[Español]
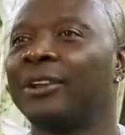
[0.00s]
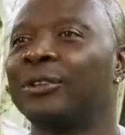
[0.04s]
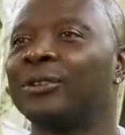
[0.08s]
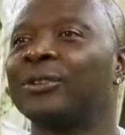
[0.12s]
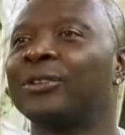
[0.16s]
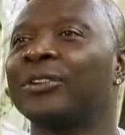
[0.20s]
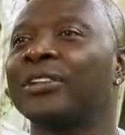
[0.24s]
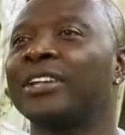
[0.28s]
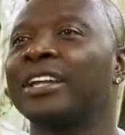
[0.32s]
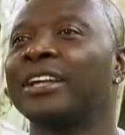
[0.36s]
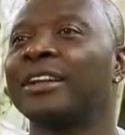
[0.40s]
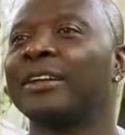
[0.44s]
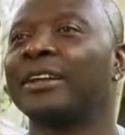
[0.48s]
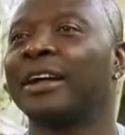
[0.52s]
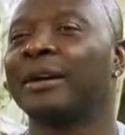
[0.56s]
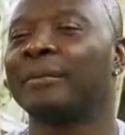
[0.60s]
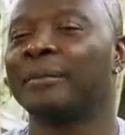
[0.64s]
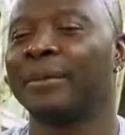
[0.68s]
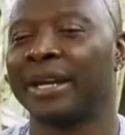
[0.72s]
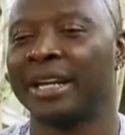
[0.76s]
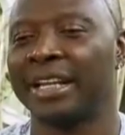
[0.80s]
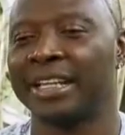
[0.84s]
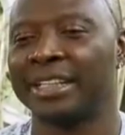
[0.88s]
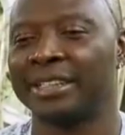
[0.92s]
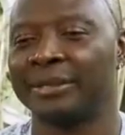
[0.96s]
El otro día
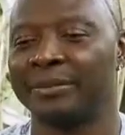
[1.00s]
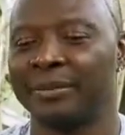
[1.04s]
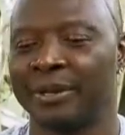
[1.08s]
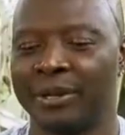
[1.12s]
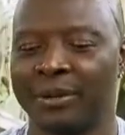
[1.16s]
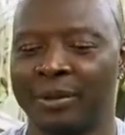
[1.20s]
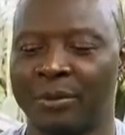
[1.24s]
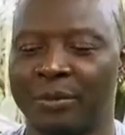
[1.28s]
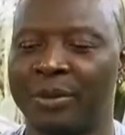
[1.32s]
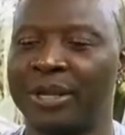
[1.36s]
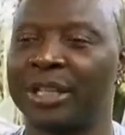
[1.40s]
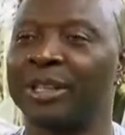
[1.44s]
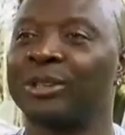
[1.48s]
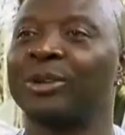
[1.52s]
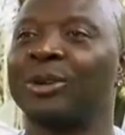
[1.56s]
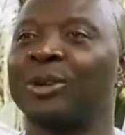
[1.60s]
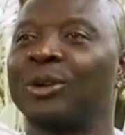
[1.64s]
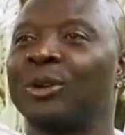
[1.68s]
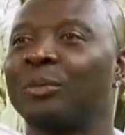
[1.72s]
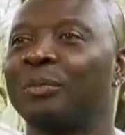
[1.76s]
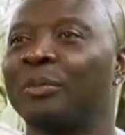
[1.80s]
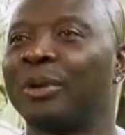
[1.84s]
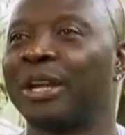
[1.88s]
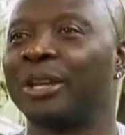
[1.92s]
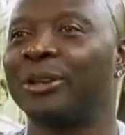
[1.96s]
amanecí, me compré
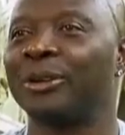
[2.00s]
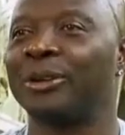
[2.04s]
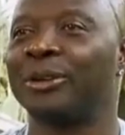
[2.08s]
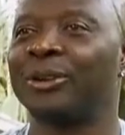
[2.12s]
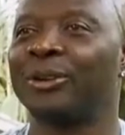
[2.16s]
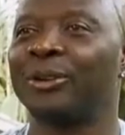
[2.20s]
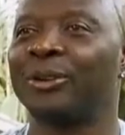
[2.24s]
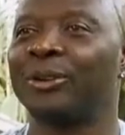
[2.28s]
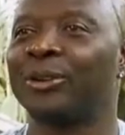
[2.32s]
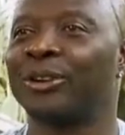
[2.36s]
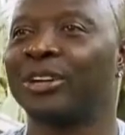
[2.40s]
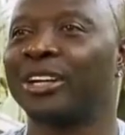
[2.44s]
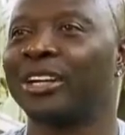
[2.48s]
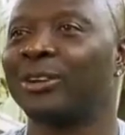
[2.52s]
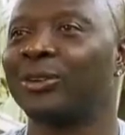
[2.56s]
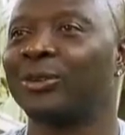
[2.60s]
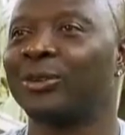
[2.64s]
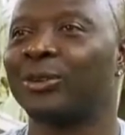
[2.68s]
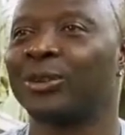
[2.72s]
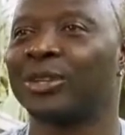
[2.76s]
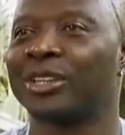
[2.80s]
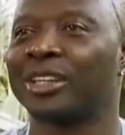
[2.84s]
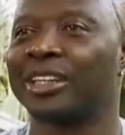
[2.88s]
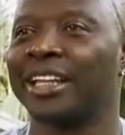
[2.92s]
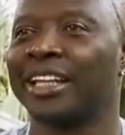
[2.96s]
todos los periódicos, los
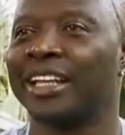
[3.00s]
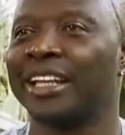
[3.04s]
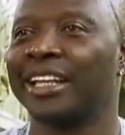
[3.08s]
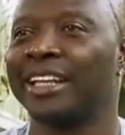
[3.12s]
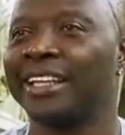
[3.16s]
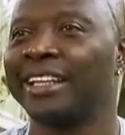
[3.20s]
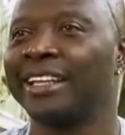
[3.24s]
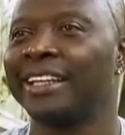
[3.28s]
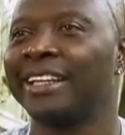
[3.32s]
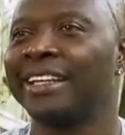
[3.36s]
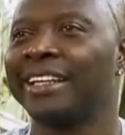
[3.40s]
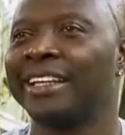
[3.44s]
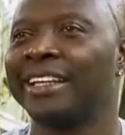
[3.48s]
recorté.